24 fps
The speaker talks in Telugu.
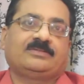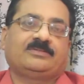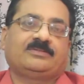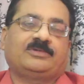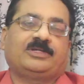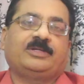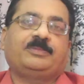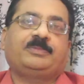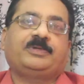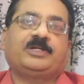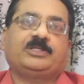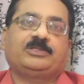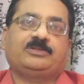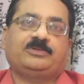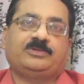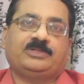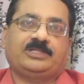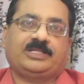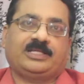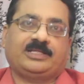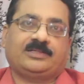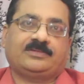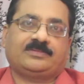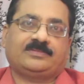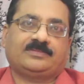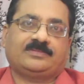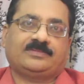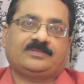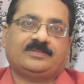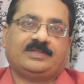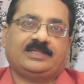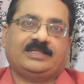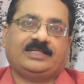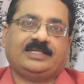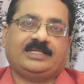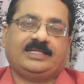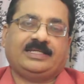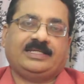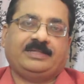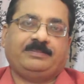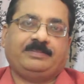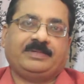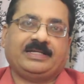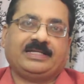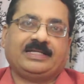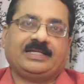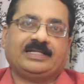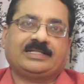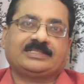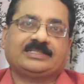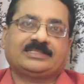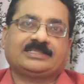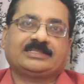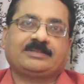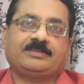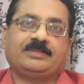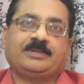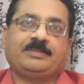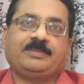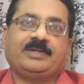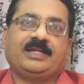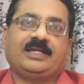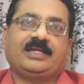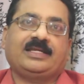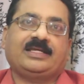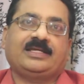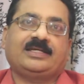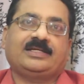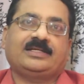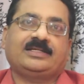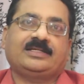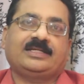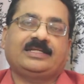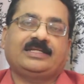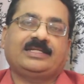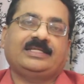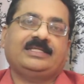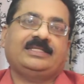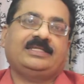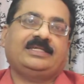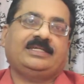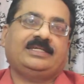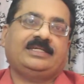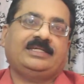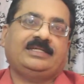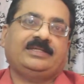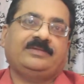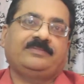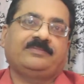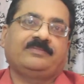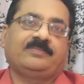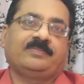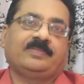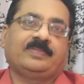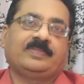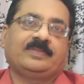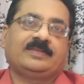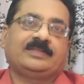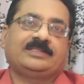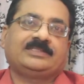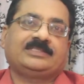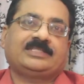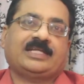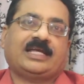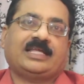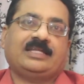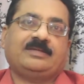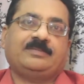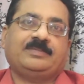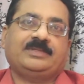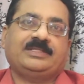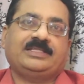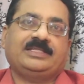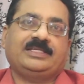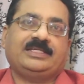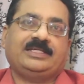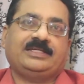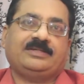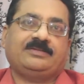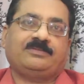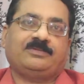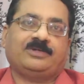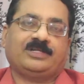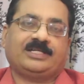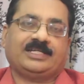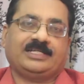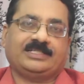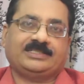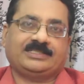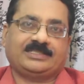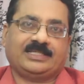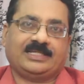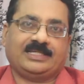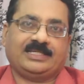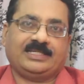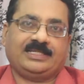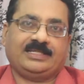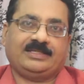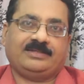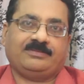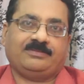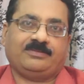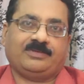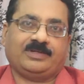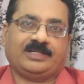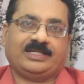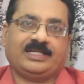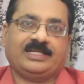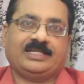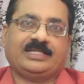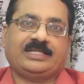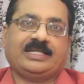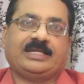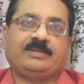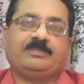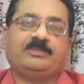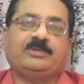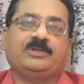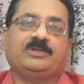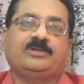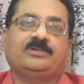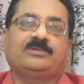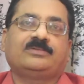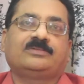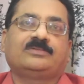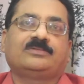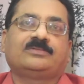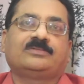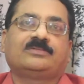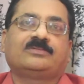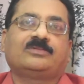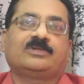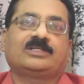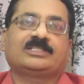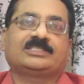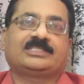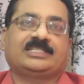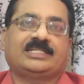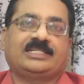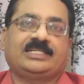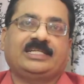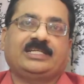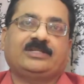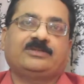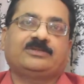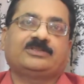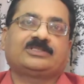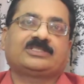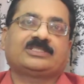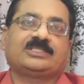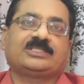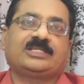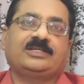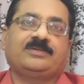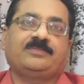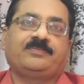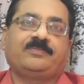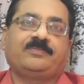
వాటి పెడుతూ ఉంటారు అంటే మెగా కస్టమర్ మేళ అనేది చాలామంది ఒకేసారి ఒకే టైంలో ఒక సండే రోజున